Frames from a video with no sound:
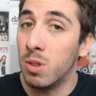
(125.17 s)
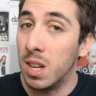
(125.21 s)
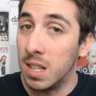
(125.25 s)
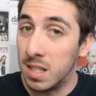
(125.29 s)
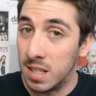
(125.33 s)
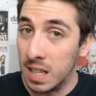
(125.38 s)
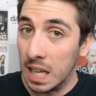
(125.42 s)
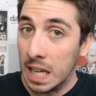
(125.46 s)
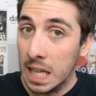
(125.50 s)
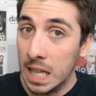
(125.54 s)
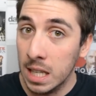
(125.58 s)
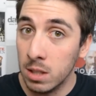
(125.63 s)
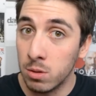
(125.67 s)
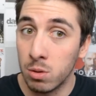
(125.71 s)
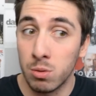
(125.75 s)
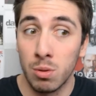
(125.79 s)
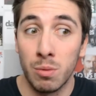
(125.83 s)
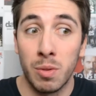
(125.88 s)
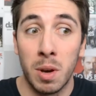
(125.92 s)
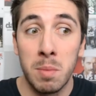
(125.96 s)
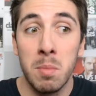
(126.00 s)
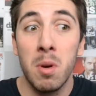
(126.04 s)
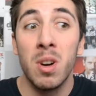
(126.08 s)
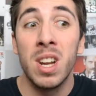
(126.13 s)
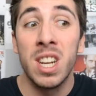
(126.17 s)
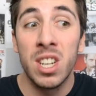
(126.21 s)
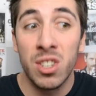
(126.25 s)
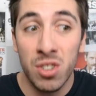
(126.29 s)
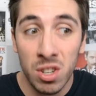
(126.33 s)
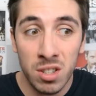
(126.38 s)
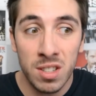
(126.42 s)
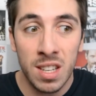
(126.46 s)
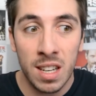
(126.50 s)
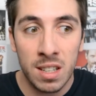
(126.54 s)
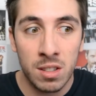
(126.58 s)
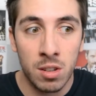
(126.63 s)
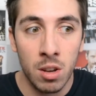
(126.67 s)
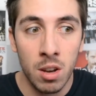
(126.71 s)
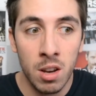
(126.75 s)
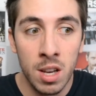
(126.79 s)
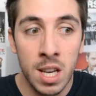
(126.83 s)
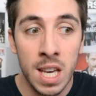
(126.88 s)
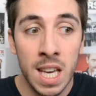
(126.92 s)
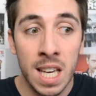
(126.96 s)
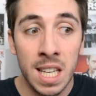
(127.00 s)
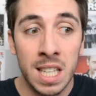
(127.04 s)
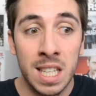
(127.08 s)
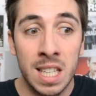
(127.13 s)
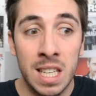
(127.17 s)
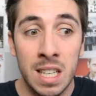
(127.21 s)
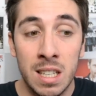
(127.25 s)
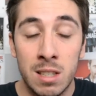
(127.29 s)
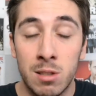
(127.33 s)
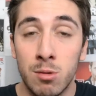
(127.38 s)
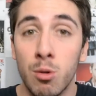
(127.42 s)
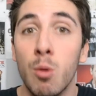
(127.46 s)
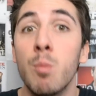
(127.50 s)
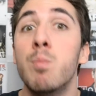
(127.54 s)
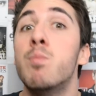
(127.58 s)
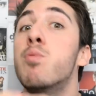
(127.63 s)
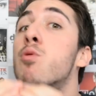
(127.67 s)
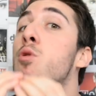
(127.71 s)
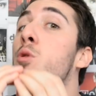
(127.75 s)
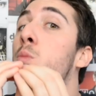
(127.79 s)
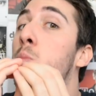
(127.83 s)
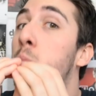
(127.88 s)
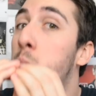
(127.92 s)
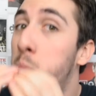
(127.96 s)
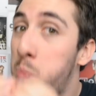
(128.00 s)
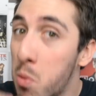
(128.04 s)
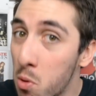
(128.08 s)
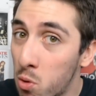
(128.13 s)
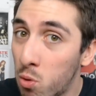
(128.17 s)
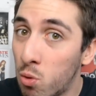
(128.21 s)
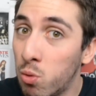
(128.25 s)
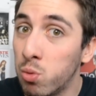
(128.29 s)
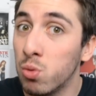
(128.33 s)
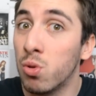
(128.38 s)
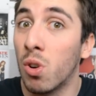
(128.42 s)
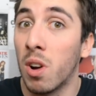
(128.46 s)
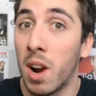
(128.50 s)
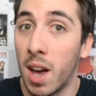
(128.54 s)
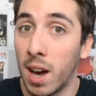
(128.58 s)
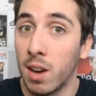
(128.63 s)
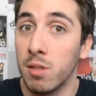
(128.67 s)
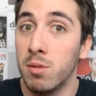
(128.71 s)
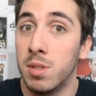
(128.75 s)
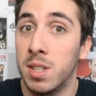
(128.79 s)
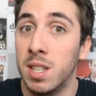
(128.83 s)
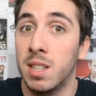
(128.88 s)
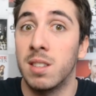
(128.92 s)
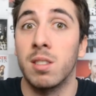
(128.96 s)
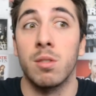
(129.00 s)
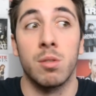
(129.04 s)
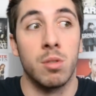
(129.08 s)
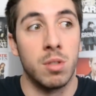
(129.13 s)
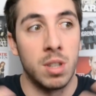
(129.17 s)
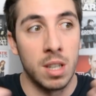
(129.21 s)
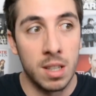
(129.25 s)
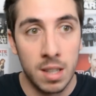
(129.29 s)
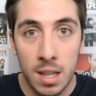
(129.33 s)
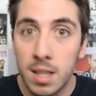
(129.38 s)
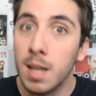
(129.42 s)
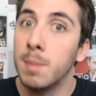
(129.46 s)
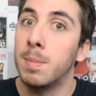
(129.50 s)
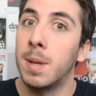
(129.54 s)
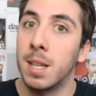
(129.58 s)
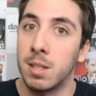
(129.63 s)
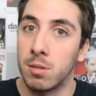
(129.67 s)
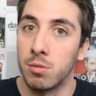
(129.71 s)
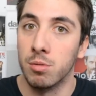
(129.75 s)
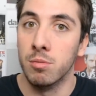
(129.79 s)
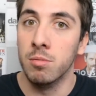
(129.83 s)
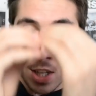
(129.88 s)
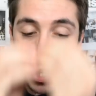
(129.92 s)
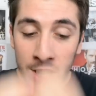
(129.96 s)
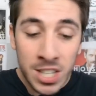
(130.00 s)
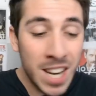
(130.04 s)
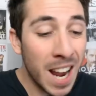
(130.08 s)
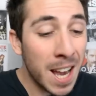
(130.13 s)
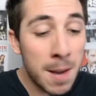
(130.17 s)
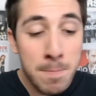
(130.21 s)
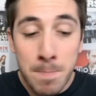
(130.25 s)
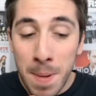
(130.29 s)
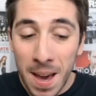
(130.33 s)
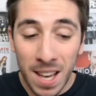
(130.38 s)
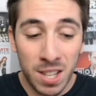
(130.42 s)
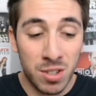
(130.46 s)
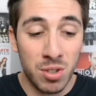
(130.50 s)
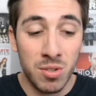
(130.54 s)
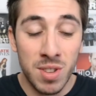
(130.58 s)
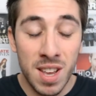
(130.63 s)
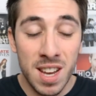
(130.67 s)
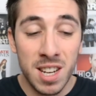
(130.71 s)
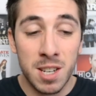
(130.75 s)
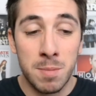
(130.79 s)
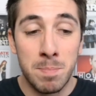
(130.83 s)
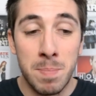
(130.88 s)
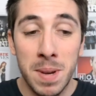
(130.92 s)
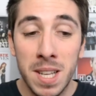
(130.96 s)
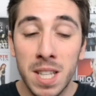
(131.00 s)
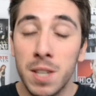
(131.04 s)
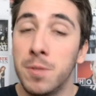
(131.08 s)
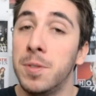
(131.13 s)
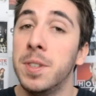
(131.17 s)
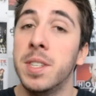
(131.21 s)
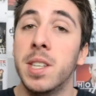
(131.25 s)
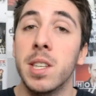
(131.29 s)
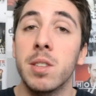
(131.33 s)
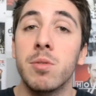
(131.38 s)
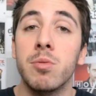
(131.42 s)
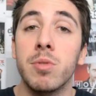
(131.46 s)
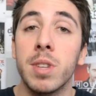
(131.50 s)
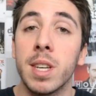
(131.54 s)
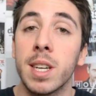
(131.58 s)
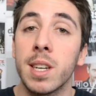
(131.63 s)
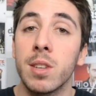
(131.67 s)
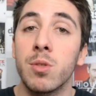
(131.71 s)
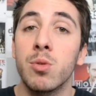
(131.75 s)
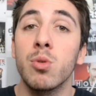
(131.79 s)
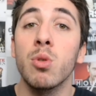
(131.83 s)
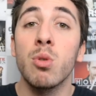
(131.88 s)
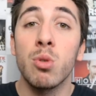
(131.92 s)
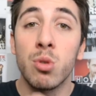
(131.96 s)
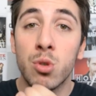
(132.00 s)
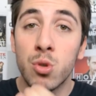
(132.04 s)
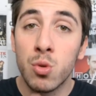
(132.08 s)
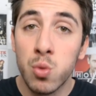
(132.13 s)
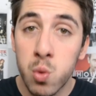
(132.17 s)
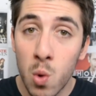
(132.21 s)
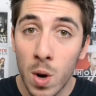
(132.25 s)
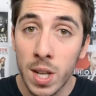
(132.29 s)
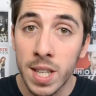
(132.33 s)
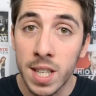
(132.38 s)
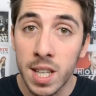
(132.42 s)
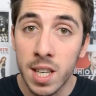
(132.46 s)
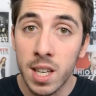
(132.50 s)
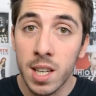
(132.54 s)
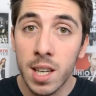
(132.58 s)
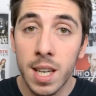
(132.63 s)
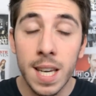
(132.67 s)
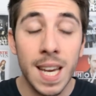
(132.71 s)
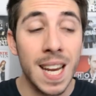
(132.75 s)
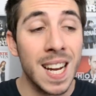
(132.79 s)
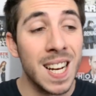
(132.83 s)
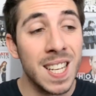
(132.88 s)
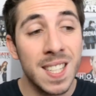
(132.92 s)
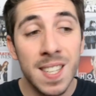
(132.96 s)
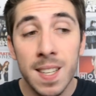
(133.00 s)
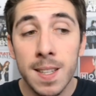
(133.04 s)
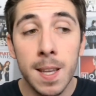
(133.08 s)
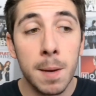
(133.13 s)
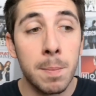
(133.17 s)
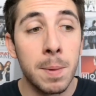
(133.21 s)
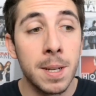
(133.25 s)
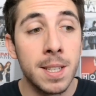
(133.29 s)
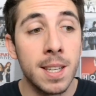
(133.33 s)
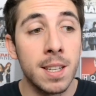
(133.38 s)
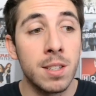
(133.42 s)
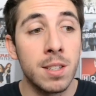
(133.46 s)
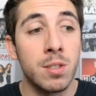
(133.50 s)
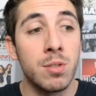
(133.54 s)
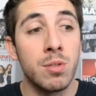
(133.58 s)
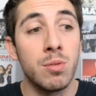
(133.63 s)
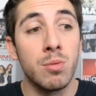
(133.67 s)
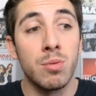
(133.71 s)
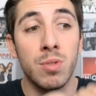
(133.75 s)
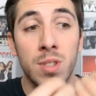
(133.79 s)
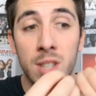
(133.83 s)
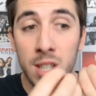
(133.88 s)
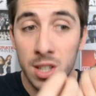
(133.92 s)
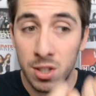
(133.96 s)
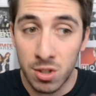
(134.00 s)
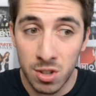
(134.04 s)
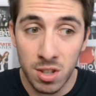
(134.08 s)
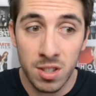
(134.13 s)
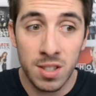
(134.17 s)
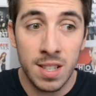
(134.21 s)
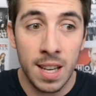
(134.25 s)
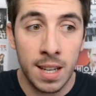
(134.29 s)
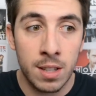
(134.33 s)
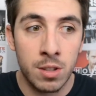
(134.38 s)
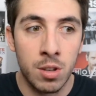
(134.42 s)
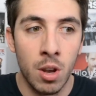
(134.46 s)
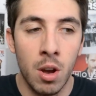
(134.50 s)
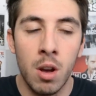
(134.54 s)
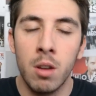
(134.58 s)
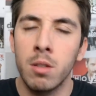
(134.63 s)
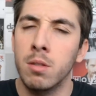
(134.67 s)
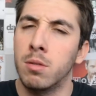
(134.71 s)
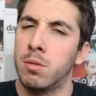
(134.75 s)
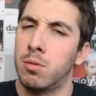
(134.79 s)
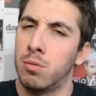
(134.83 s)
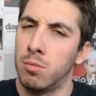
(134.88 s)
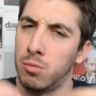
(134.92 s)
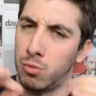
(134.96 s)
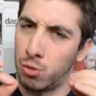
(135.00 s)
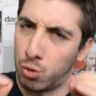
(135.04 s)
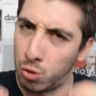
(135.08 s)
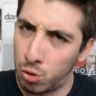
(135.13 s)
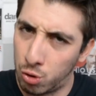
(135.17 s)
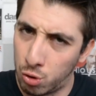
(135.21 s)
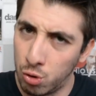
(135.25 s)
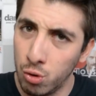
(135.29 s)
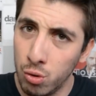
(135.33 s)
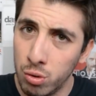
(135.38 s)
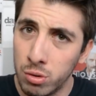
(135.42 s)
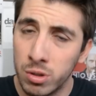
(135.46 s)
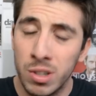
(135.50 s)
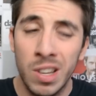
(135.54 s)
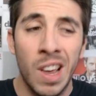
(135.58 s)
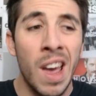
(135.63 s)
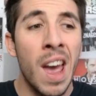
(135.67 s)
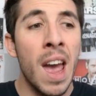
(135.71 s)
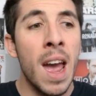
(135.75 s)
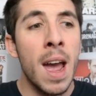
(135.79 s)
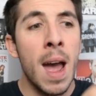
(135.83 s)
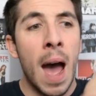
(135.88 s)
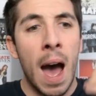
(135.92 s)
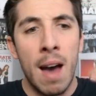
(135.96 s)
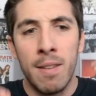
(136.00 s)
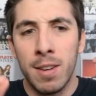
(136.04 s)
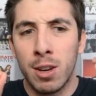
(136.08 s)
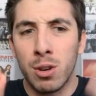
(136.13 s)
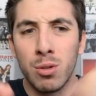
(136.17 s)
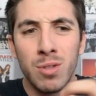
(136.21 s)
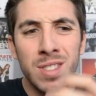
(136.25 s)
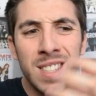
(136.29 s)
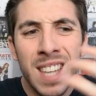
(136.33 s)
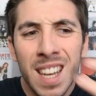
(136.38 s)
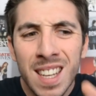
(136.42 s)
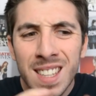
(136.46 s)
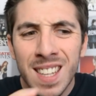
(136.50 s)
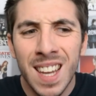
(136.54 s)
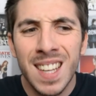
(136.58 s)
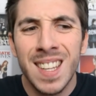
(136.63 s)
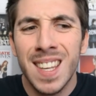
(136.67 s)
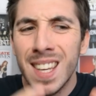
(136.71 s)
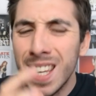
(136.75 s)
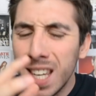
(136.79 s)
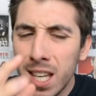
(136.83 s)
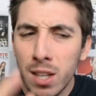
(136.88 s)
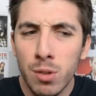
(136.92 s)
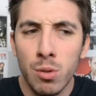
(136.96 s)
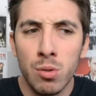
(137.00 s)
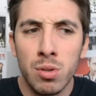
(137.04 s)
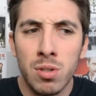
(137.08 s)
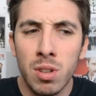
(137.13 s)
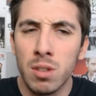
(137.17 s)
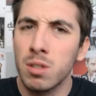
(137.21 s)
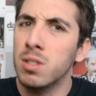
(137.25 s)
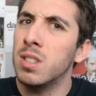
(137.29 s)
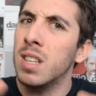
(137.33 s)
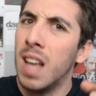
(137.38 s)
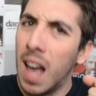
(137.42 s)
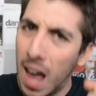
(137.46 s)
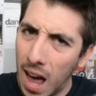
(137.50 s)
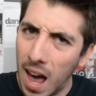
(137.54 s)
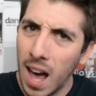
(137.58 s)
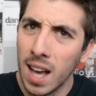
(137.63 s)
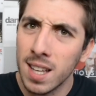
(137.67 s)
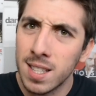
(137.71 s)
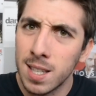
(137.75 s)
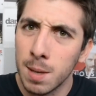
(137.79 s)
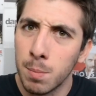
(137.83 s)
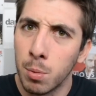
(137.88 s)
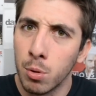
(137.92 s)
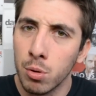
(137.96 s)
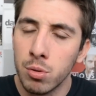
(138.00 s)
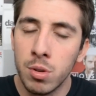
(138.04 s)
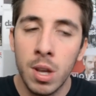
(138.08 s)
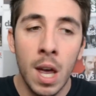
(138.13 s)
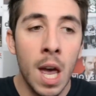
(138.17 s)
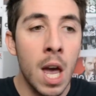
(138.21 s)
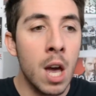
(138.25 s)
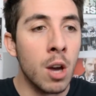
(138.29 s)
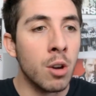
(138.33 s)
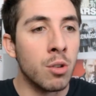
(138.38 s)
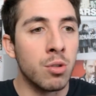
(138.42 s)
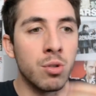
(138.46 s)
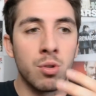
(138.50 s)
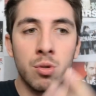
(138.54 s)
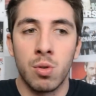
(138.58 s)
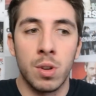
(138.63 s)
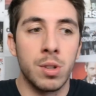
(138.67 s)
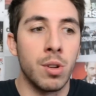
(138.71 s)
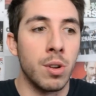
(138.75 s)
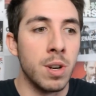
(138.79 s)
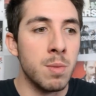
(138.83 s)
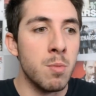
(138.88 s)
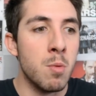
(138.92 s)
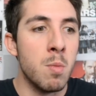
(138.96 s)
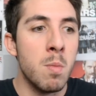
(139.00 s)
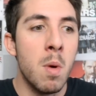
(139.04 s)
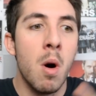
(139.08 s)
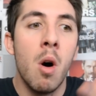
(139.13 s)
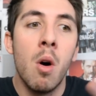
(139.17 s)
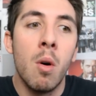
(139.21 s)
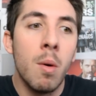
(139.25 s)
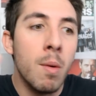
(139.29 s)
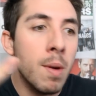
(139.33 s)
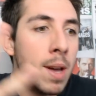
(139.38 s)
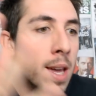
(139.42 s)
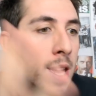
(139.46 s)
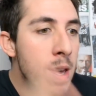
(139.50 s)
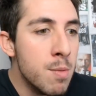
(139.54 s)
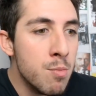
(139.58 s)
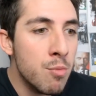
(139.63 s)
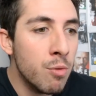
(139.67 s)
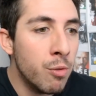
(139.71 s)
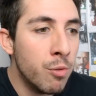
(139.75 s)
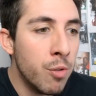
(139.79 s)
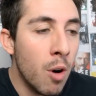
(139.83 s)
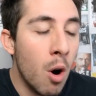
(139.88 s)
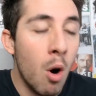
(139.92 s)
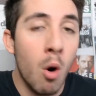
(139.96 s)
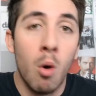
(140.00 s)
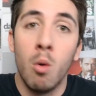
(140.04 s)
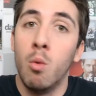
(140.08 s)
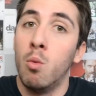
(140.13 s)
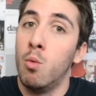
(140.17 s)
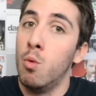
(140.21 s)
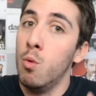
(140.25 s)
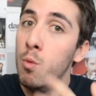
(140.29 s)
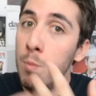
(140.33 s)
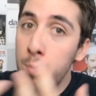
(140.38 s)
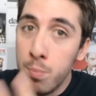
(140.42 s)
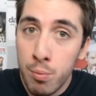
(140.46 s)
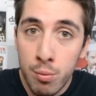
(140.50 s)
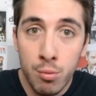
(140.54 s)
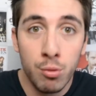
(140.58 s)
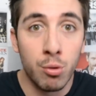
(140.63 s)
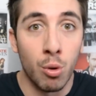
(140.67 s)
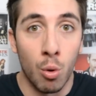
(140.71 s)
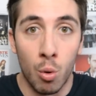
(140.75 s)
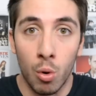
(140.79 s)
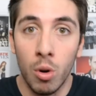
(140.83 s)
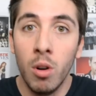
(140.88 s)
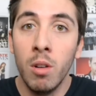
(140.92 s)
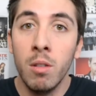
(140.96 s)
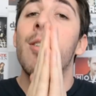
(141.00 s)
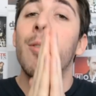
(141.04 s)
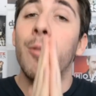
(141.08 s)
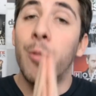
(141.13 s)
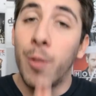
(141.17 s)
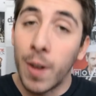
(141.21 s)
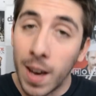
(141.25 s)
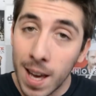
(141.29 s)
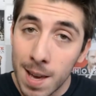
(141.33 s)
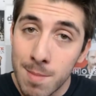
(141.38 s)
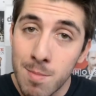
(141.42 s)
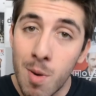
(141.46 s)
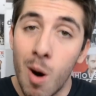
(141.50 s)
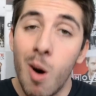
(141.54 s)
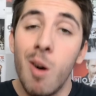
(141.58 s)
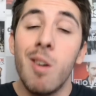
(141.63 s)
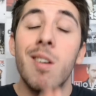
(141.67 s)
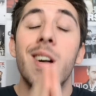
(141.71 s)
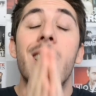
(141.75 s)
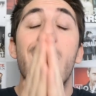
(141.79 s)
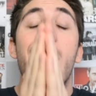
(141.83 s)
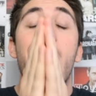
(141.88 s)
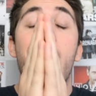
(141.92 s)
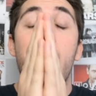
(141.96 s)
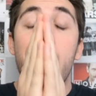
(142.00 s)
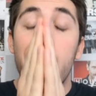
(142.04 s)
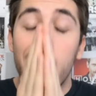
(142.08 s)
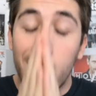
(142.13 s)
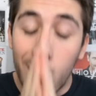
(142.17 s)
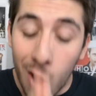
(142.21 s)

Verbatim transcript: de la série, ce sont vraiment les jeunes acteurs qui sont pour beaucoup dans la réussite de cette adaptation. Chaque personnage bénéficie d'une écriture soignée et les interprétations des jeunes acteurs sont justes, avec une certaine innocence assez brute, que ce soit dans les moments émouvants ou plus drôles. Vraiment, un